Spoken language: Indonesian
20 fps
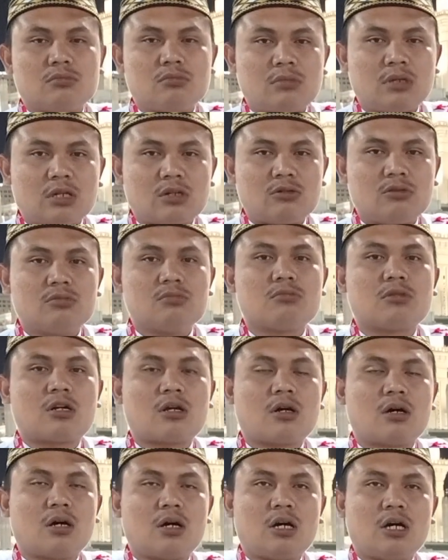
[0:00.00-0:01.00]

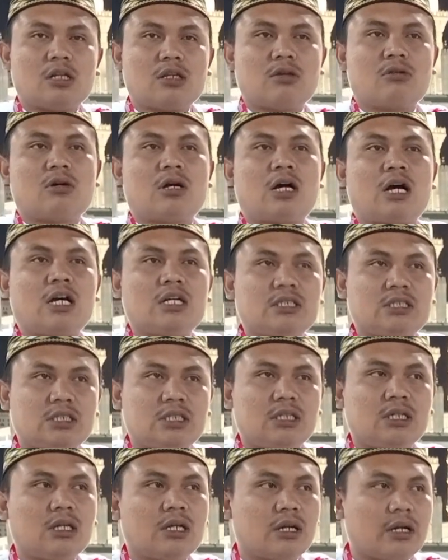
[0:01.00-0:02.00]
berumrah atau
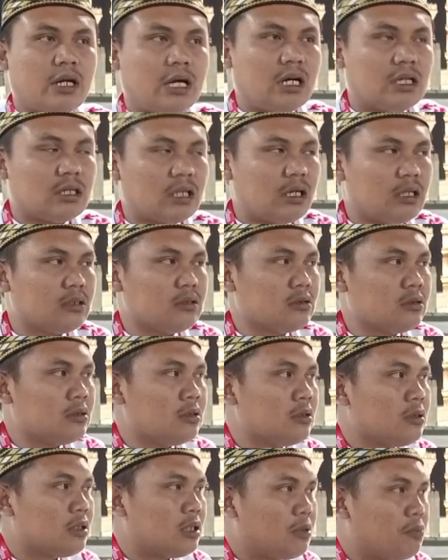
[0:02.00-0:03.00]
haji datang
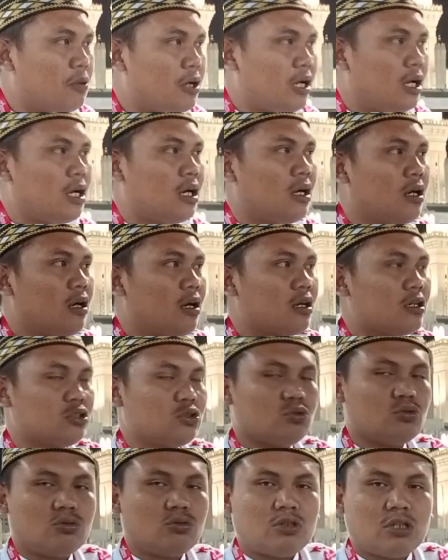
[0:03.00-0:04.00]
kepada
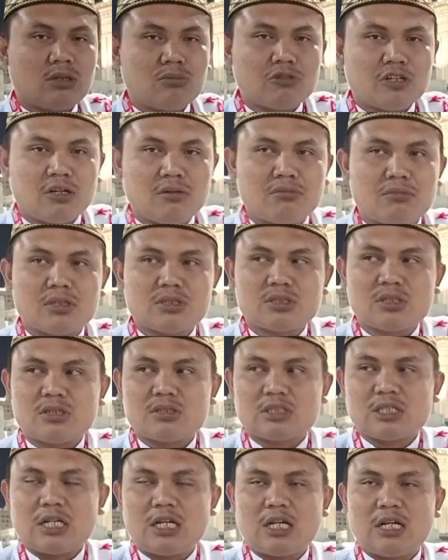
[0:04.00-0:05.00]
Rasulullah Muhammad
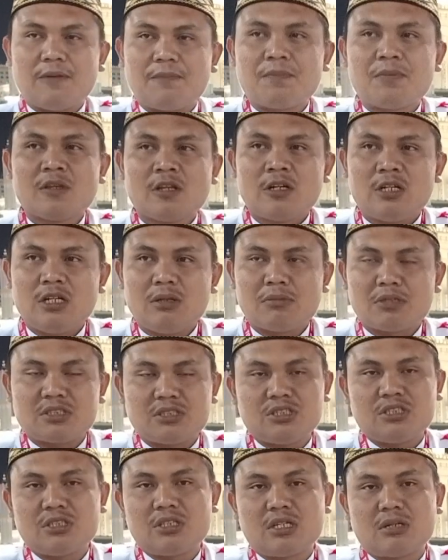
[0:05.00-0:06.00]
SAW di
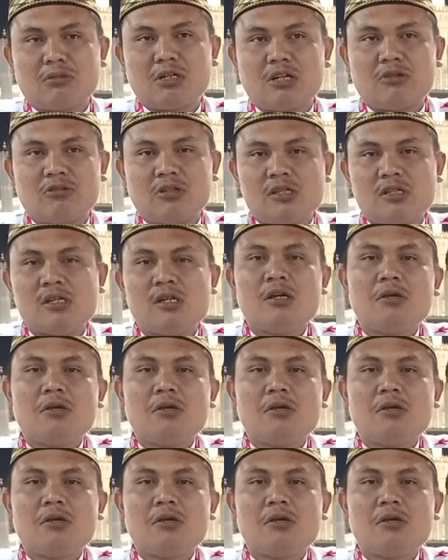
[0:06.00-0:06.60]
Masjid Nabawi.